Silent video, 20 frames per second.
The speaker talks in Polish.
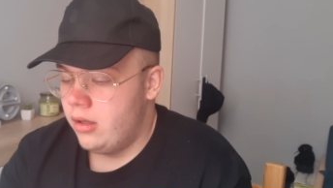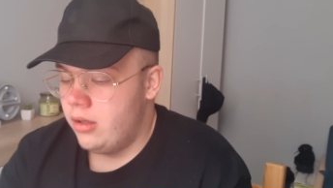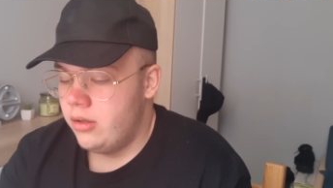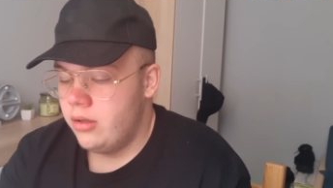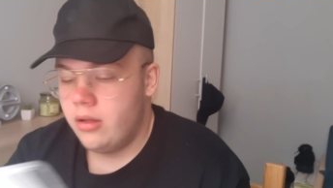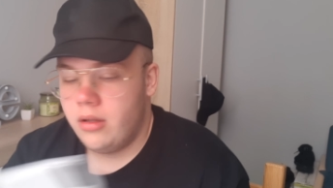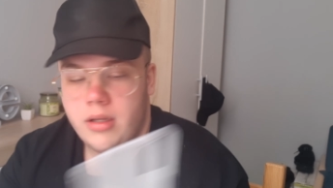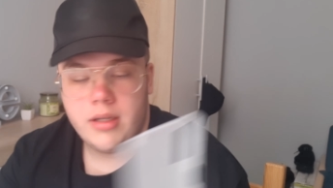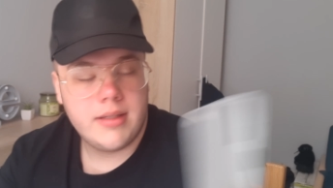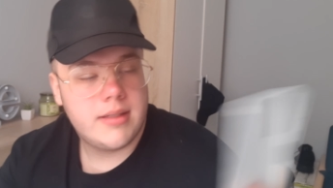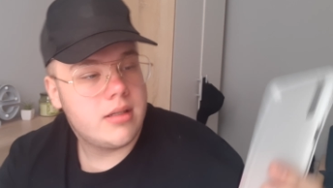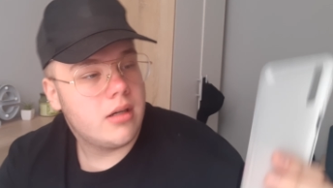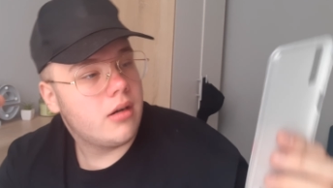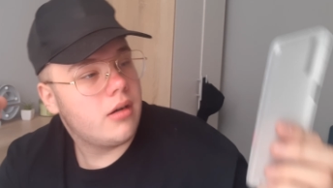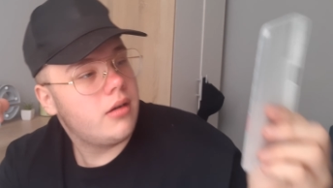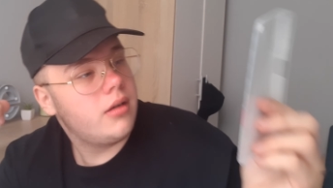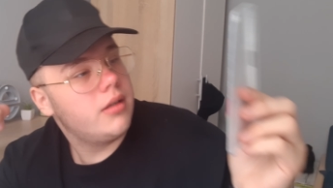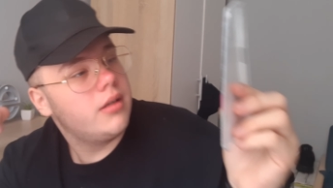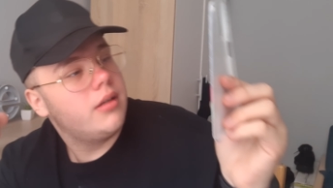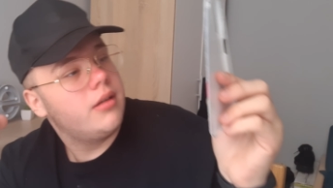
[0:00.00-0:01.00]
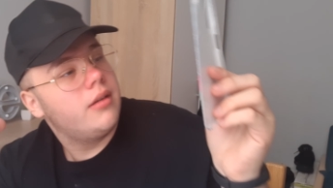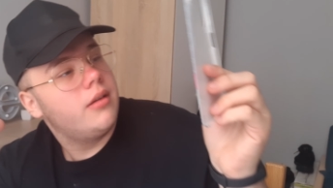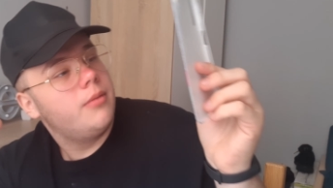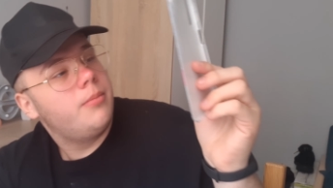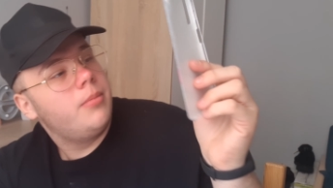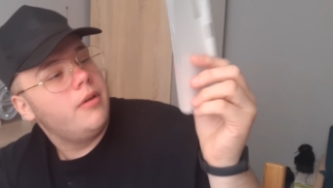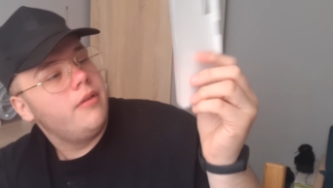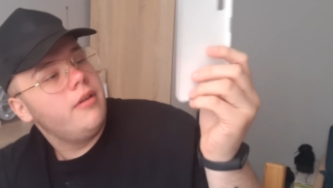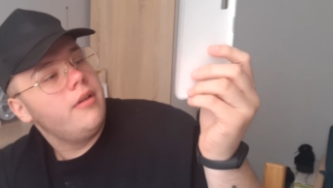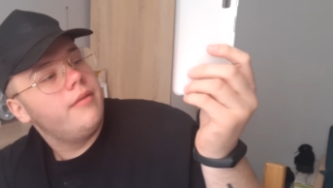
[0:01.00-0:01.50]
No i co? E,
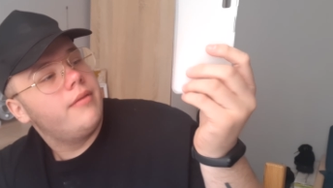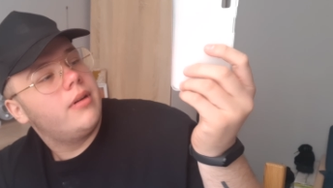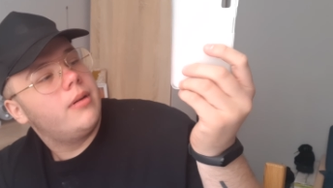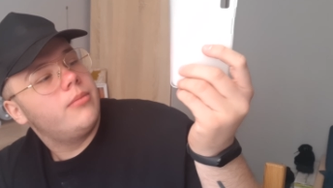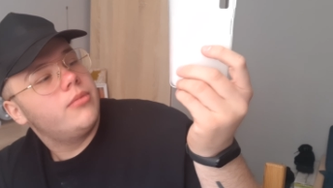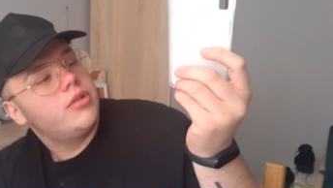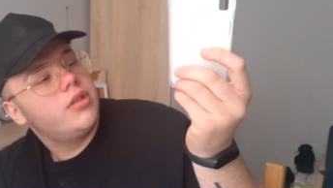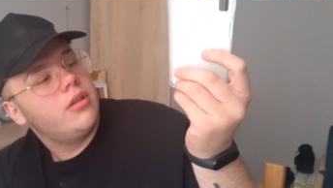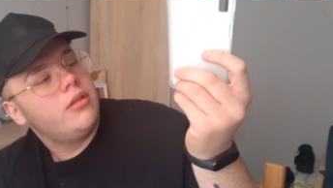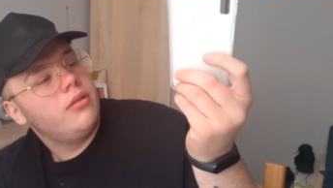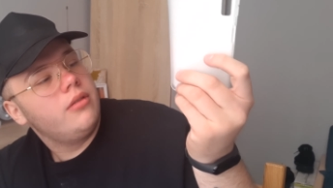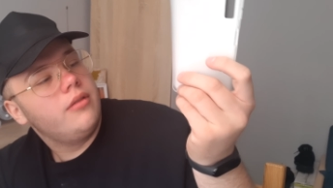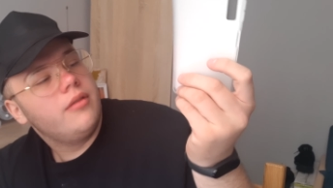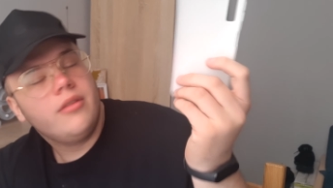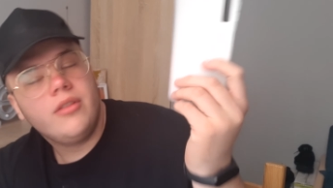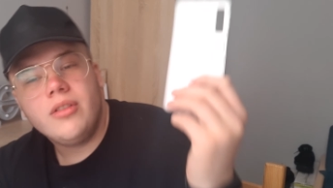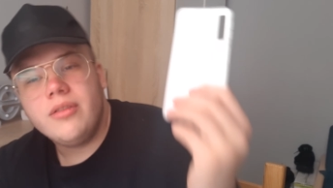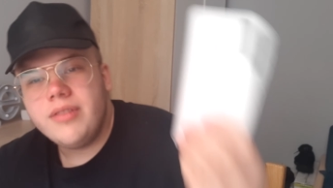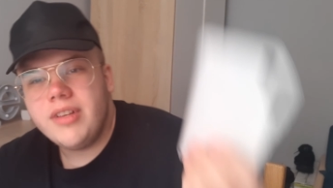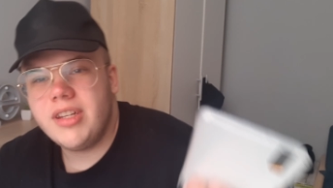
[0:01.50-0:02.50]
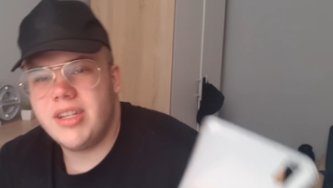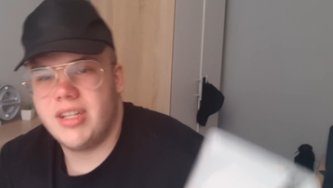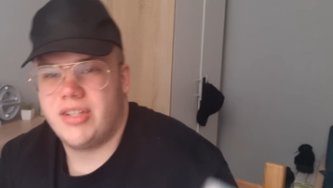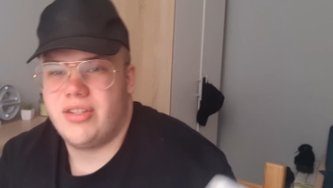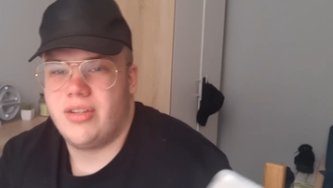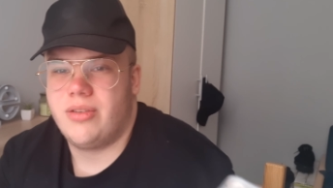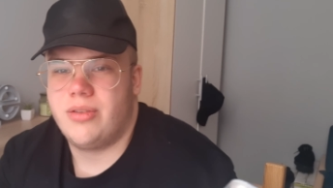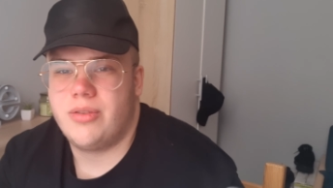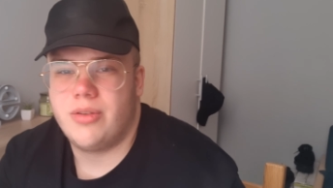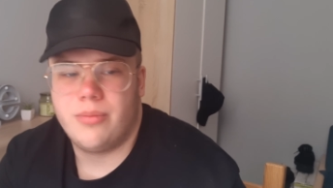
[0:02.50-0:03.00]
powiem wam, że no, no widać,
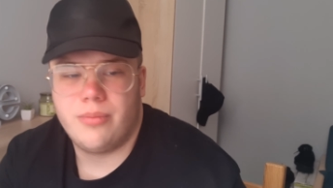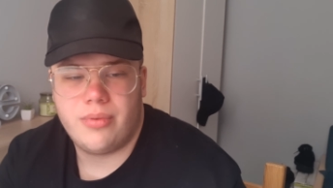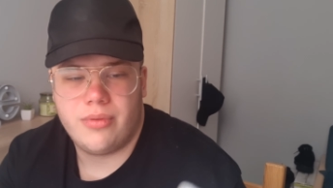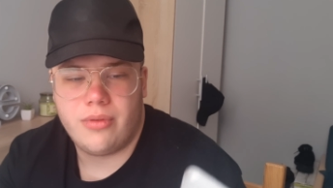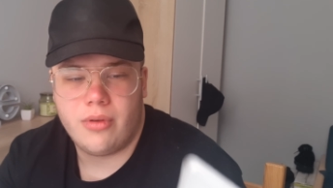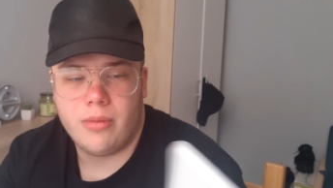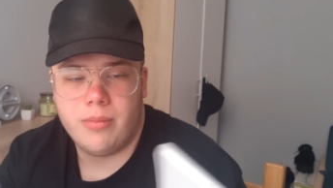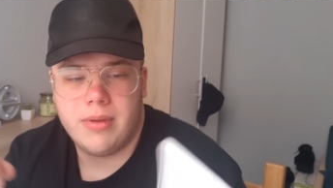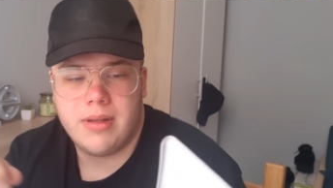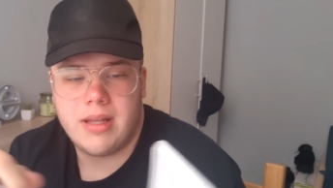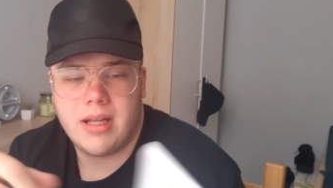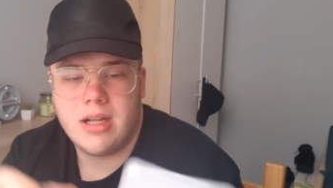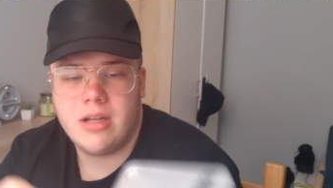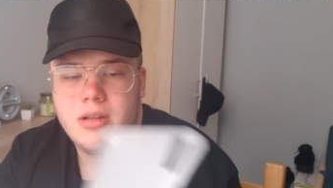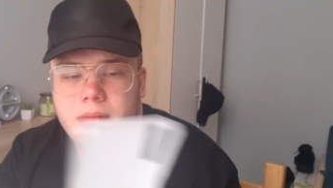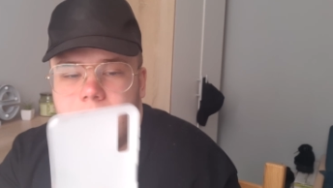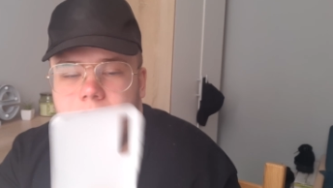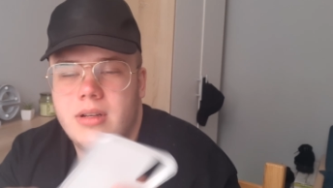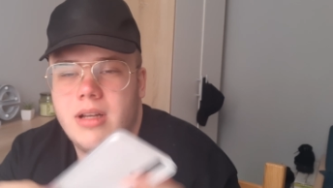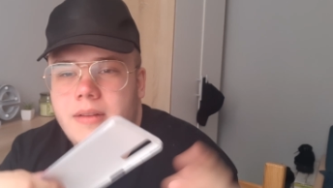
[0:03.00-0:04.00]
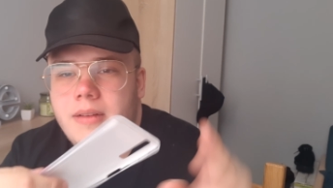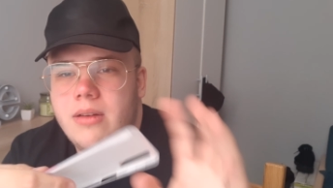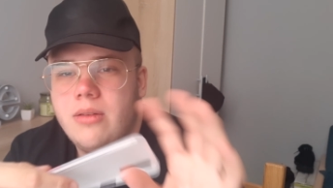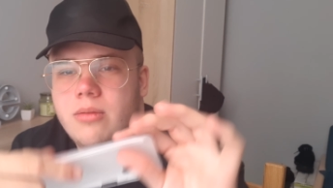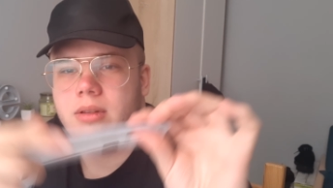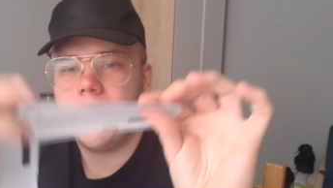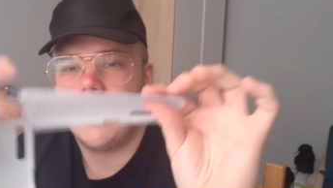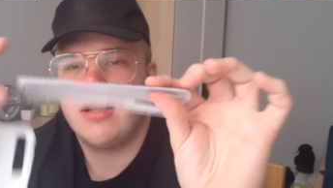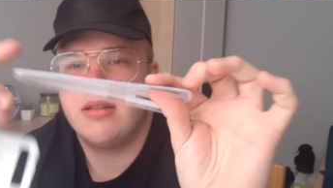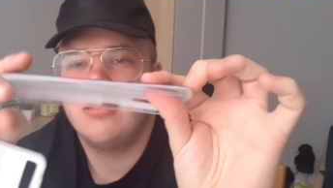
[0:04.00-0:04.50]
że to są podróby, tak? No bo nawet
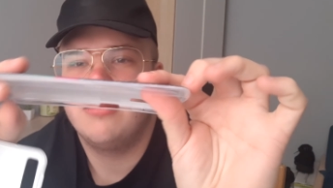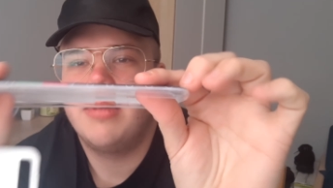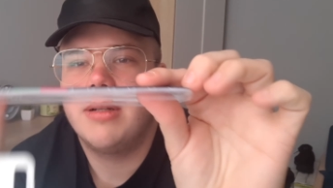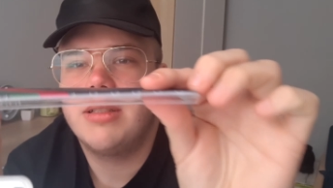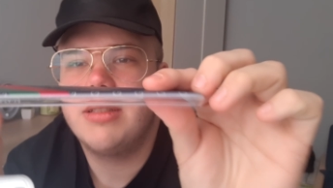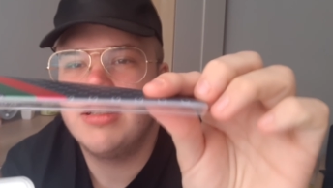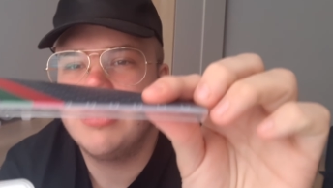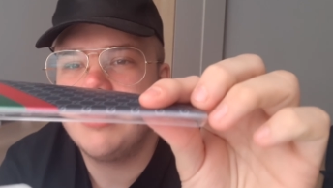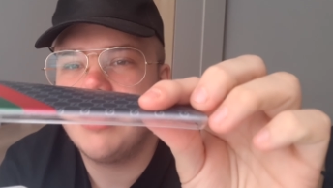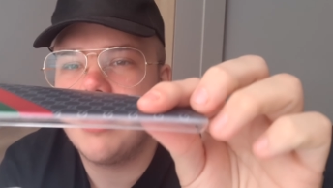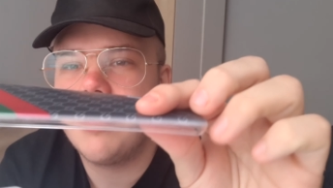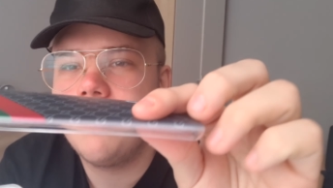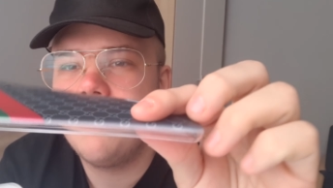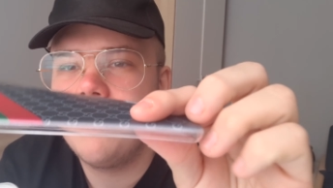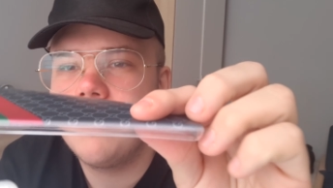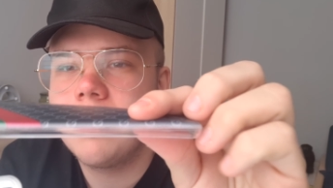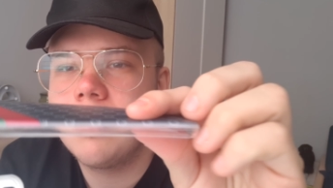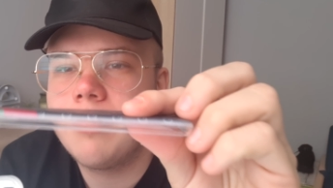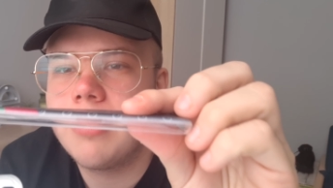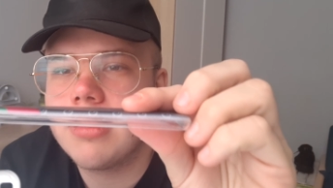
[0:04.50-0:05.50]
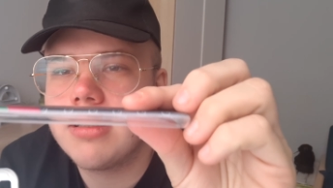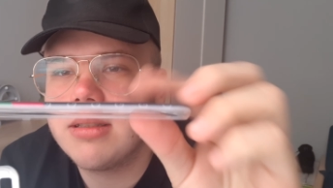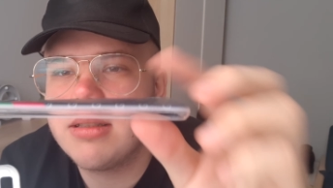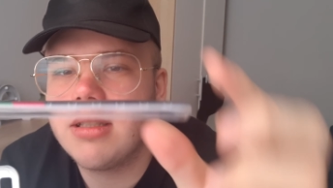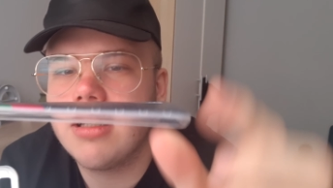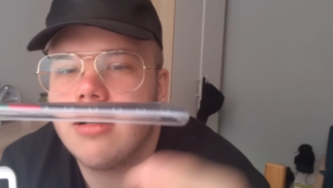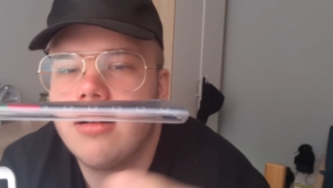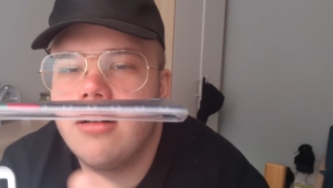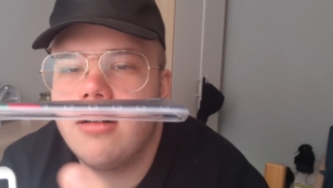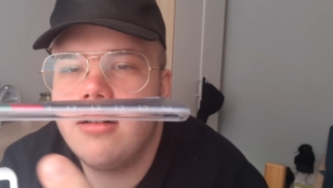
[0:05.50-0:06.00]
tutaj jak zobaczycie,
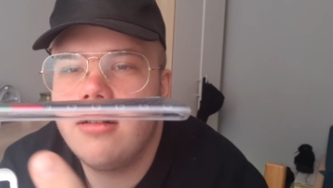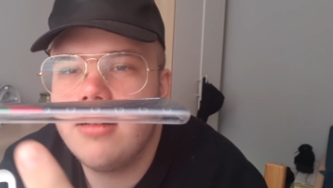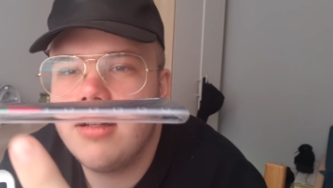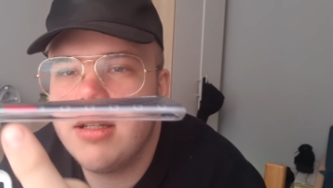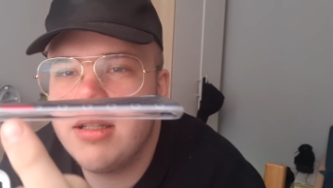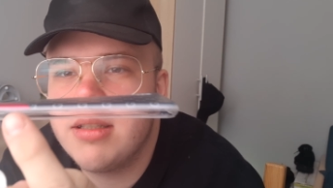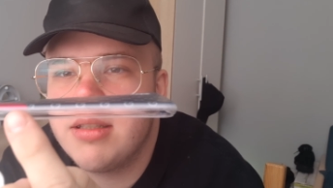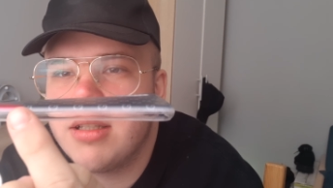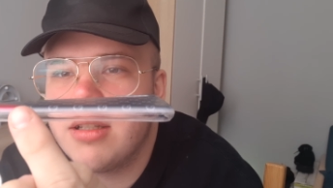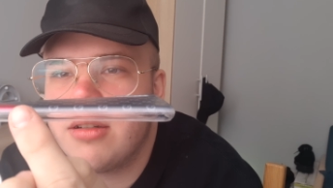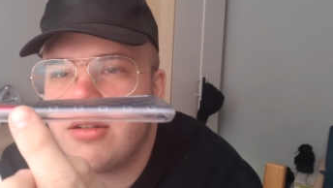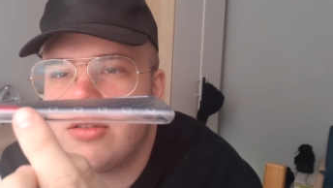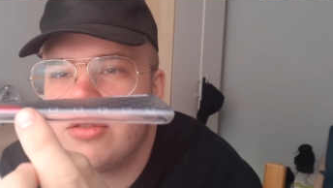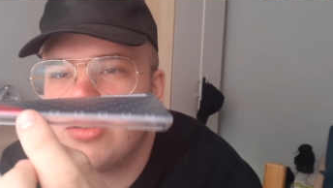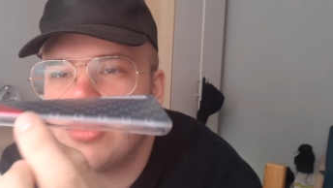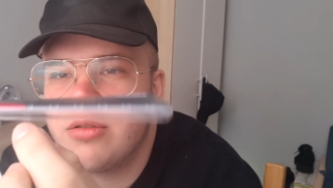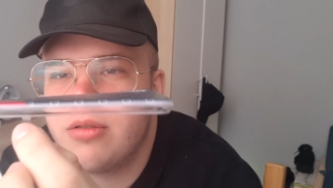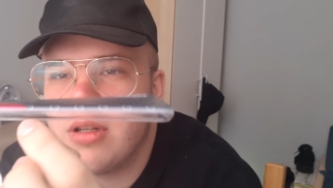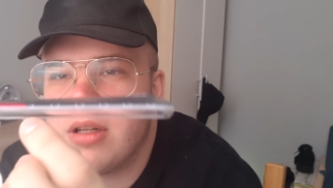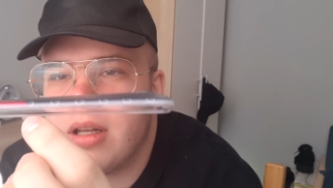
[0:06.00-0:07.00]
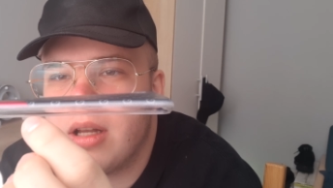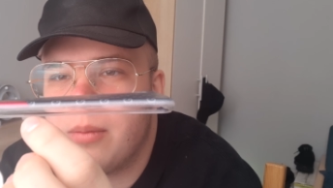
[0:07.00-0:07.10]
zobaczcie, ona się kończy tutaj